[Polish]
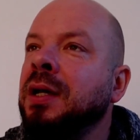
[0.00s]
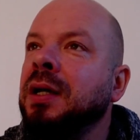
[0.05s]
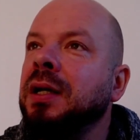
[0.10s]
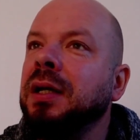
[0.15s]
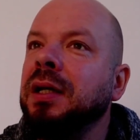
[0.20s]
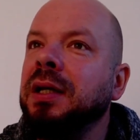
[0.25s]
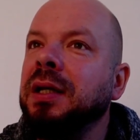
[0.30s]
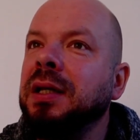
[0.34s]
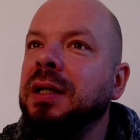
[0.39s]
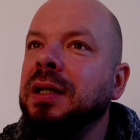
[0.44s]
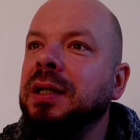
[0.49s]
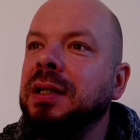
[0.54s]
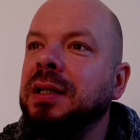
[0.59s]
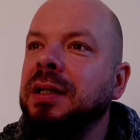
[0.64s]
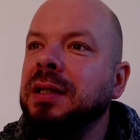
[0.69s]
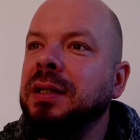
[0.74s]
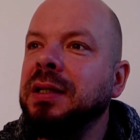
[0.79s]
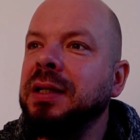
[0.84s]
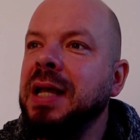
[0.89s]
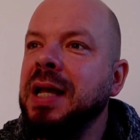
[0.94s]
I
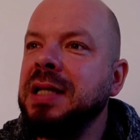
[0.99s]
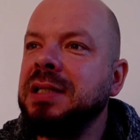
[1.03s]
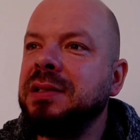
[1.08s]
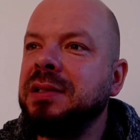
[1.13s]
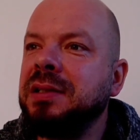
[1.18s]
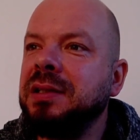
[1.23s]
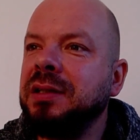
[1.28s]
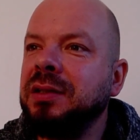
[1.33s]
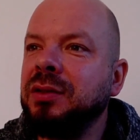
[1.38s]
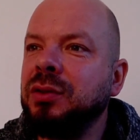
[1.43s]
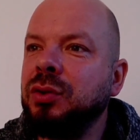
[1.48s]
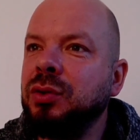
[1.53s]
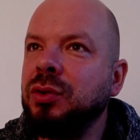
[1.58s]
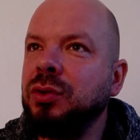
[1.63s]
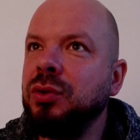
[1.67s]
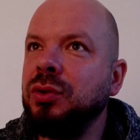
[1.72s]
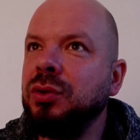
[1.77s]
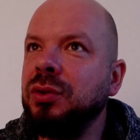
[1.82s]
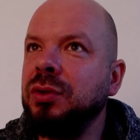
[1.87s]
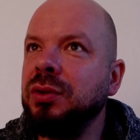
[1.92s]
jest
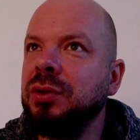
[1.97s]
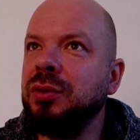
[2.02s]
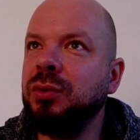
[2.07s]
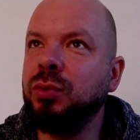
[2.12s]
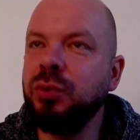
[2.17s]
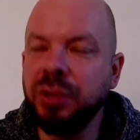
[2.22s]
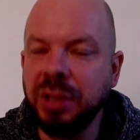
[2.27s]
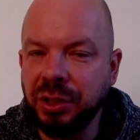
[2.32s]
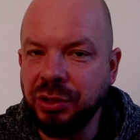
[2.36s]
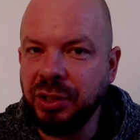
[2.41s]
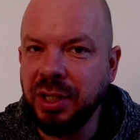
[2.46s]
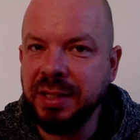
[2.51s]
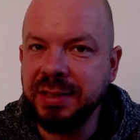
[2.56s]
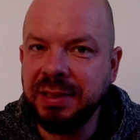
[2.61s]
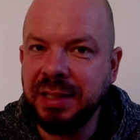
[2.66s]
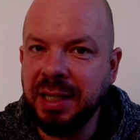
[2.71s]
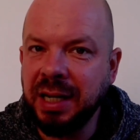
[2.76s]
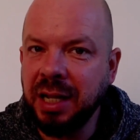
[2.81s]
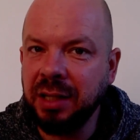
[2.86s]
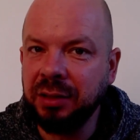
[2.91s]
duża
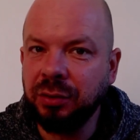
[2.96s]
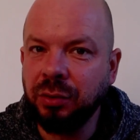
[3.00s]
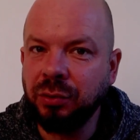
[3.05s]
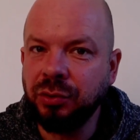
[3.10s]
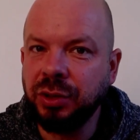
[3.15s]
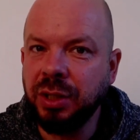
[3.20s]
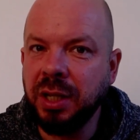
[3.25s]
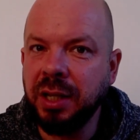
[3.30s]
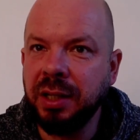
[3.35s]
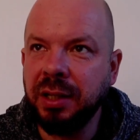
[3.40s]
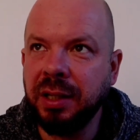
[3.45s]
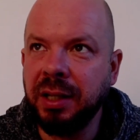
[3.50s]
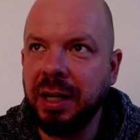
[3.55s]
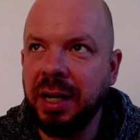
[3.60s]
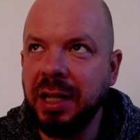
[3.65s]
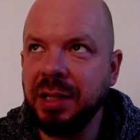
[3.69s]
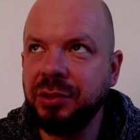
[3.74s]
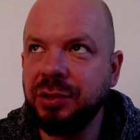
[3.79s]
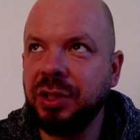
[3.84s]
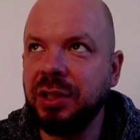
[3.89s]
szansa na to, że
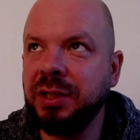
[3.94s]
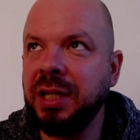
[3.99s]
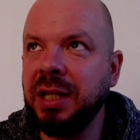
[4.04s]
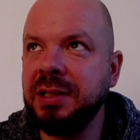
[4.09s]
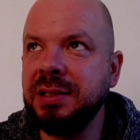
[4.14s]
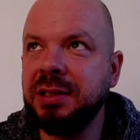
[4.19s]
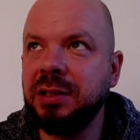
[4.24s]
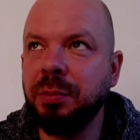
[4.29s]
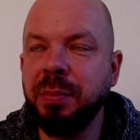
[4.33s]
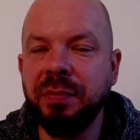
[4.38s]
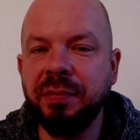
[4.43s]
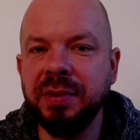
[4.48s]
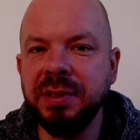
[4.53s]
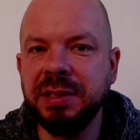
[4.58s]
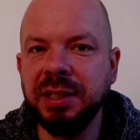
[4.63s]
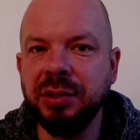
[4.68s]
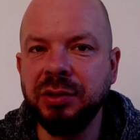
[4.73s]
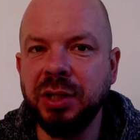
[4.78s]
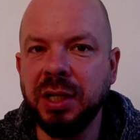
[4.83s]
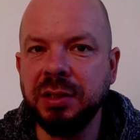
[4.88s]
raz, że dasz sobie
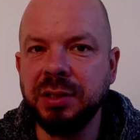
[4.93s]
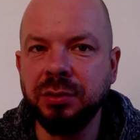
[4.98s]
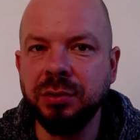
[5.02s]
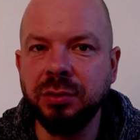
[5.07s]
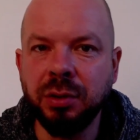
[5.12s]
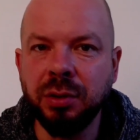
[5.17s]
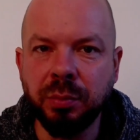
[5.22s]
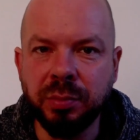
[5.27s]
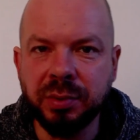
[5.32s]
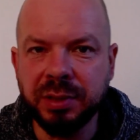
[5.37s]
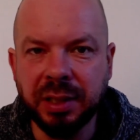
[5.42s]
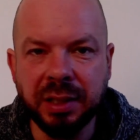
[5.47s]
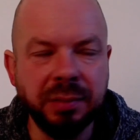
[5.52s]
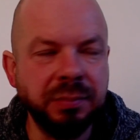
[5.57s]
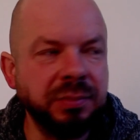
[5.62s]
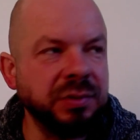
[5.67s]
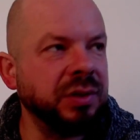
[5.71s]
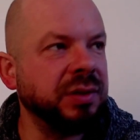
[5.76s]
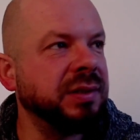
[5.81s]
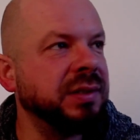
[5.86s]
więcej czasu, no bo zanim
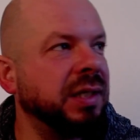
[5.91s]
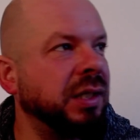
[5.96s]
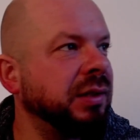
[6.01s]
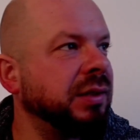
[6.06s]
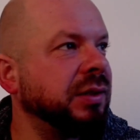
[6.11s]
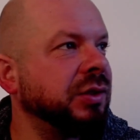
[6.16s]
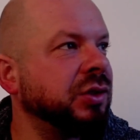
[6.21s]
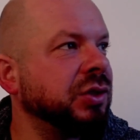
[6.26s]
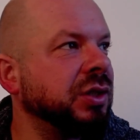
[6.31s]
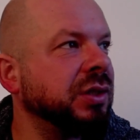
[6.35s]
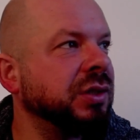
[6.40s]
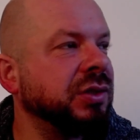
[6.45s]
coś zjesz,